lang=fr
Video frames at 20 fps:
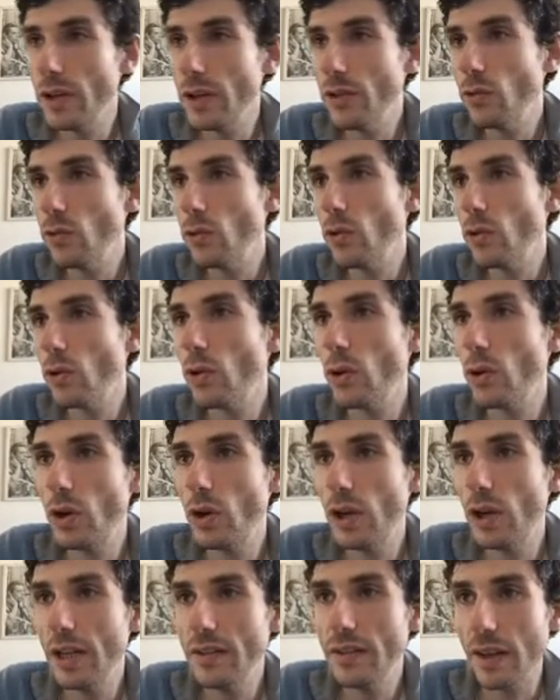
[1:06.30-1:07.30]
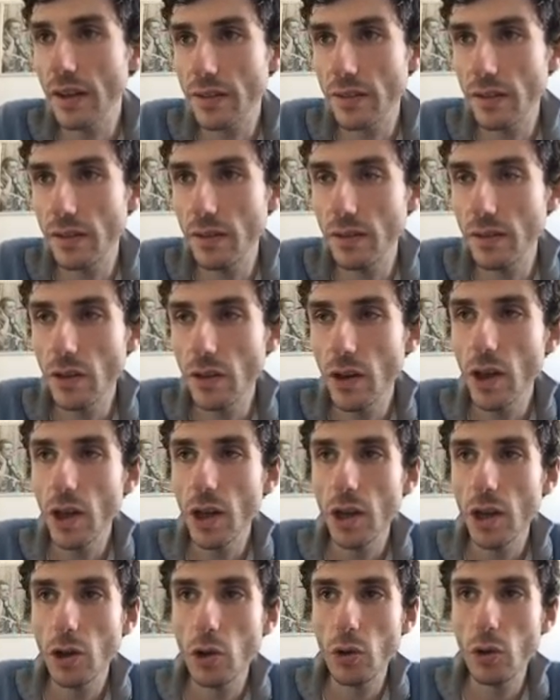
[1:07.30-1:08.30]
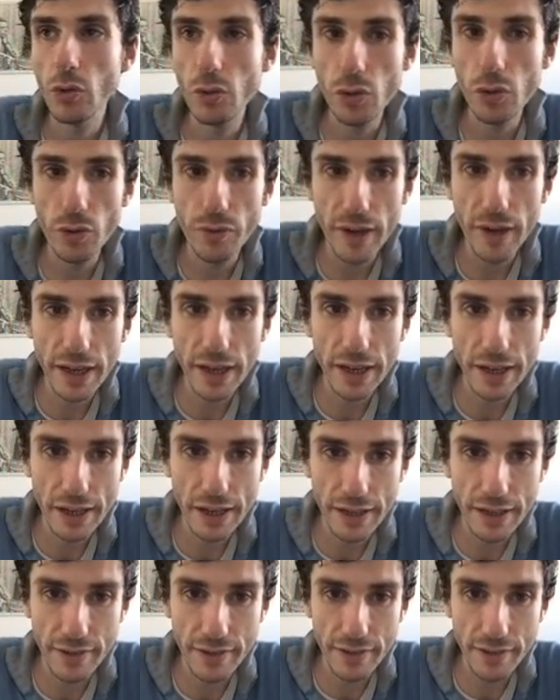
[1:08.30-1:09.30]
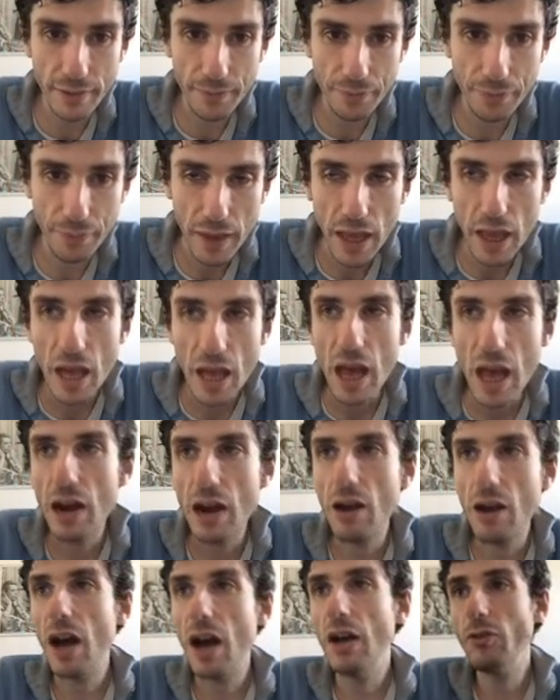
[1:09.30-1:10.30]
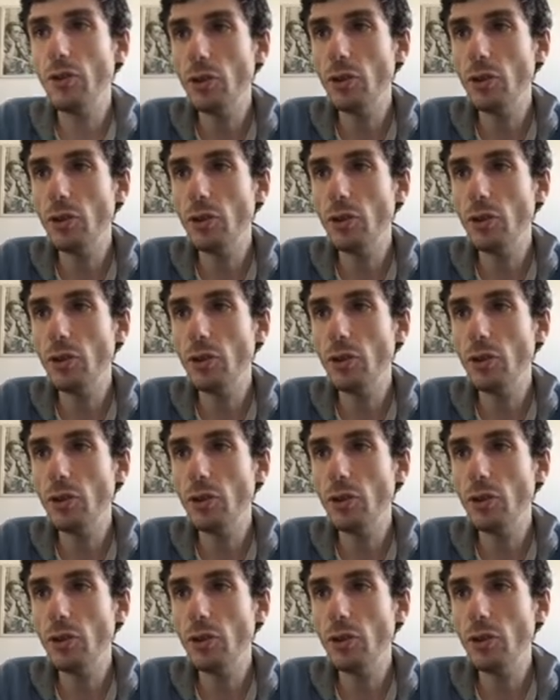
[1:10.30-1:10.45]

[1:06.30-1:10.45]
sur l'exercice que vous devrez réaliser. Alors avant de